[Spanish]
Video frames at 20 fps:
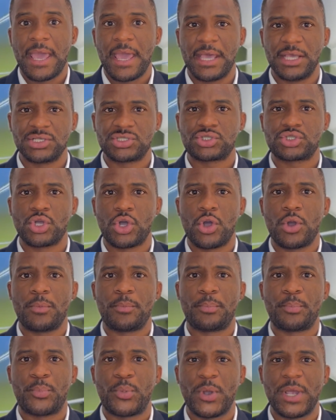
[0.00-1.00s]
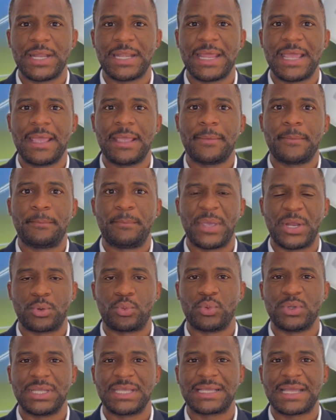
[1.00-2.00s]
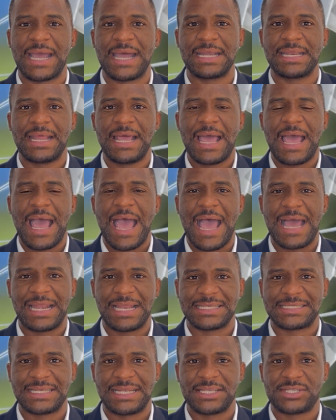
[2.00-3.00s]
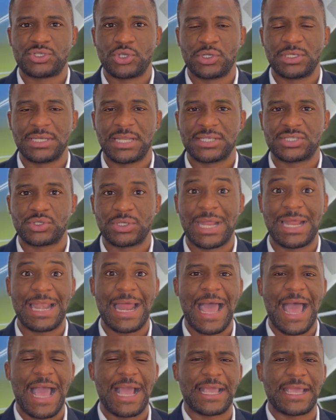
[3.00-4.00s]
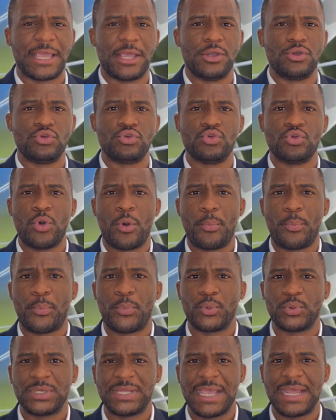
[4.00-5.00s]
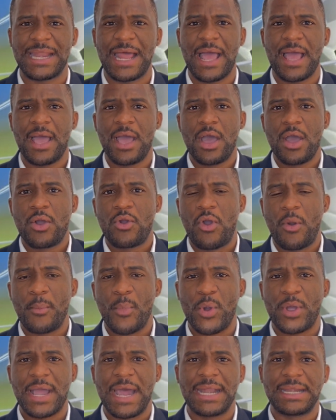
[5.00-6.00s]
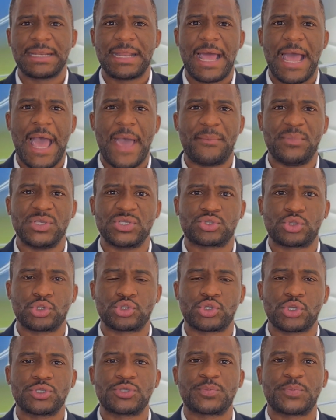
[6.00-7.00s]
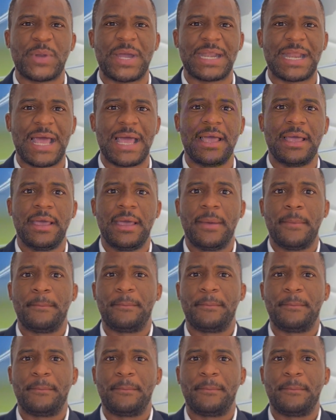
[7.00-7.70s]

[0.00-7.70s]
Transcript: esto puede perjudicar a la selección nacional a que no pudiera convocar amistosos para